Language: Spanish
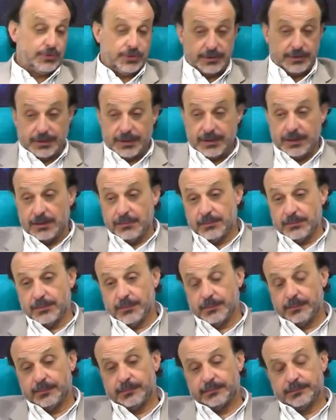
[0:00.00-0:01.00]
en este
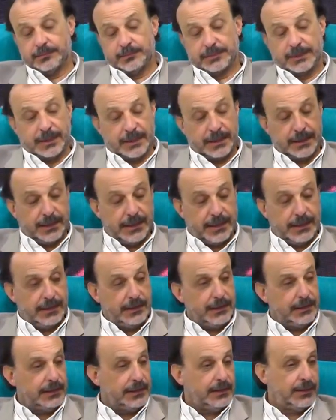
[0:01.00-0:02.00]
mismo
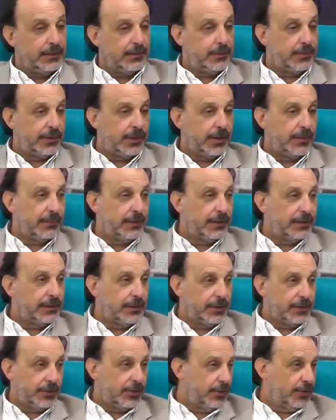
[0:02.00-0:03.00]
canal, este, en programas
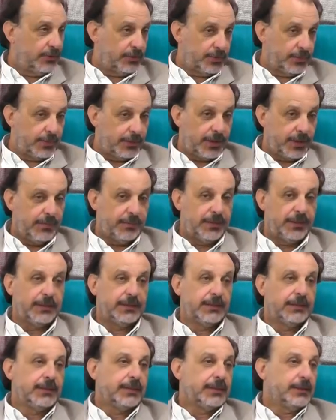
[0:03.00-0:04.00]
anteriores, en otros programas,
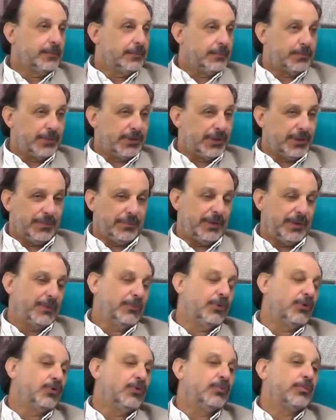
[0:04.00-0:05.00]
porque
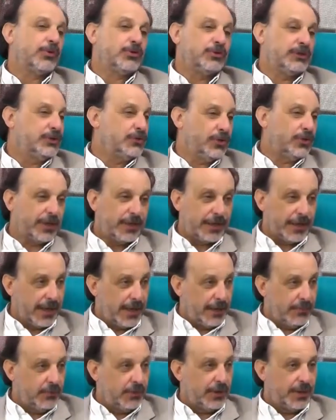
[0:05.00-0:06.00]
venimos con un proceso de
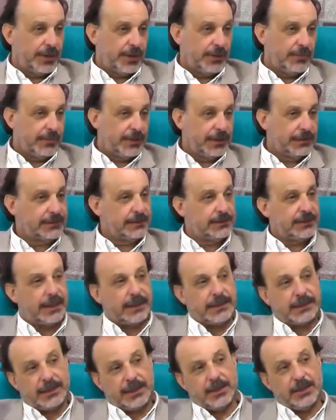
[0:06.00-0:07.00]
reclamo cada vez más
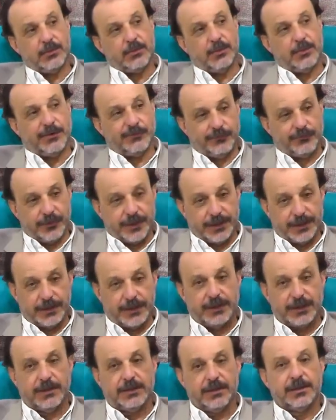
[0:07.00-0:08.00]
activo, más
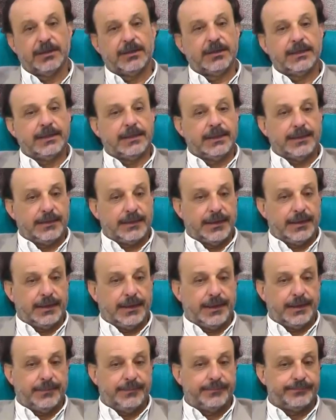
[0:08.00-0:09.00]
fuerte,
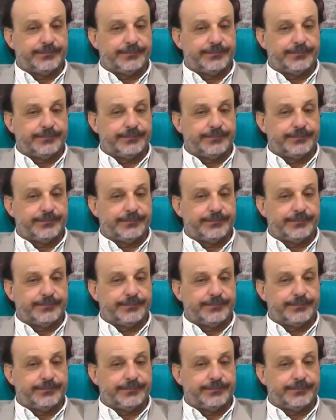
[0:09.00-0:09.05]
eh,